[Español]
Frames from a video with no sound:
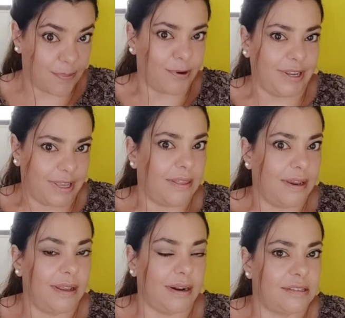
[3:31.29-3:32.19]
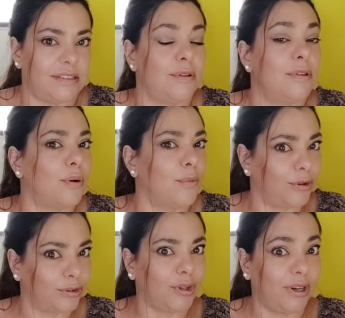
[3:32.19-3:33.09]
porque es eh, recibido como
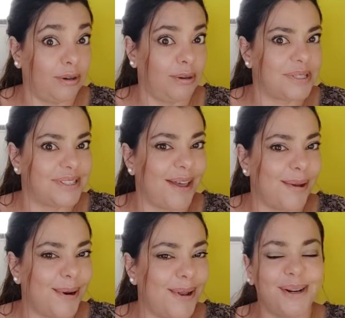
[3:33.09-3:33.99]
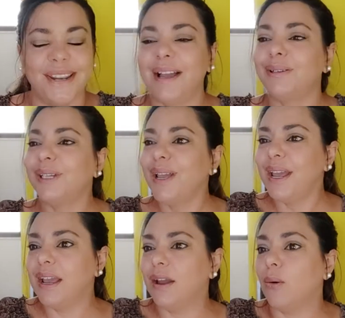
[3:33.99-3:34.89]
doctor en la Universidad de Bolonia,
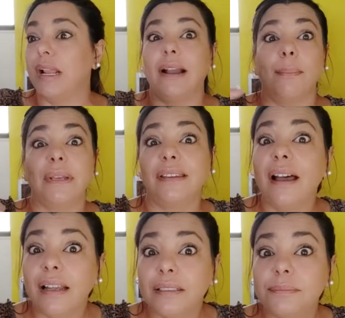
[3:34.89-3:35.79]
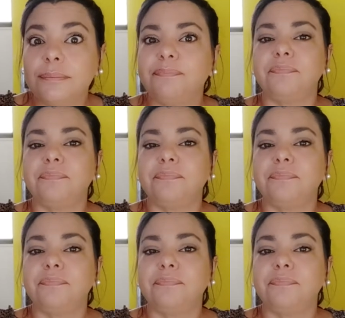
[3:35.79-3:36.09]
o el capitán